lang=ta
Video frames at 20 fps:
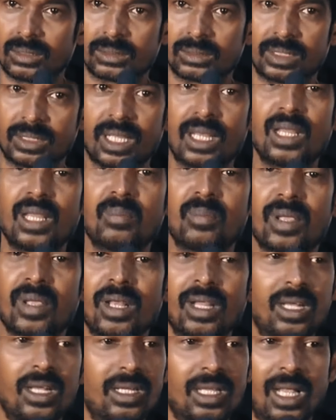சரிய
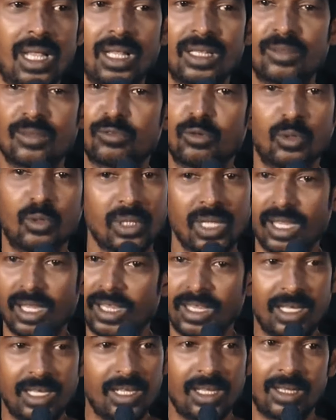பேர்கிட்ட அந்த ஃபோட்டோயே
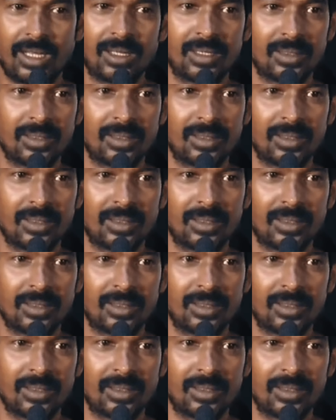இல்லையே